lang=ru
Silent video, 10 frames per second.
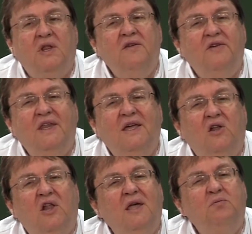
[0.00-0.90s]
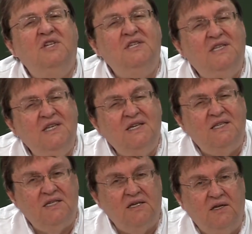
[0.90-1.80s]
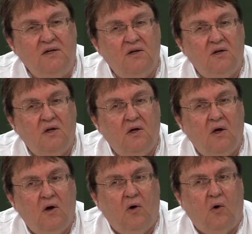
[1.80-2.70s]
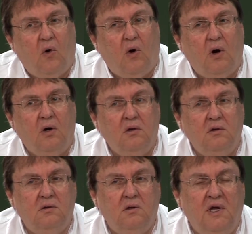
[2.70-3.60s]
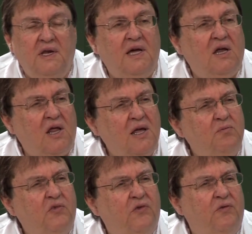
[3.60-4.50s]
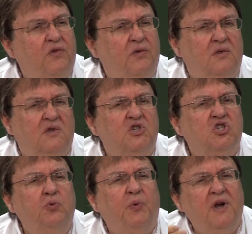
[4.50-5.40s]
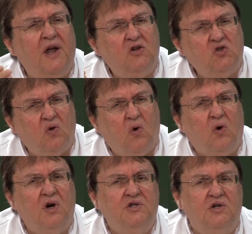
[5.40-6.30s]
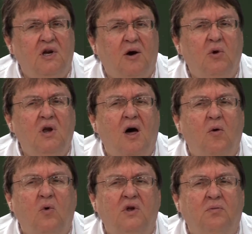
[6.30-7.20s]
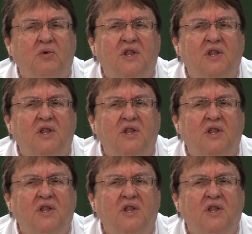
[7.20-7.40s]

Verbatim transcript: то написал это кто-то из моих знакомых, кто-то из людей. Что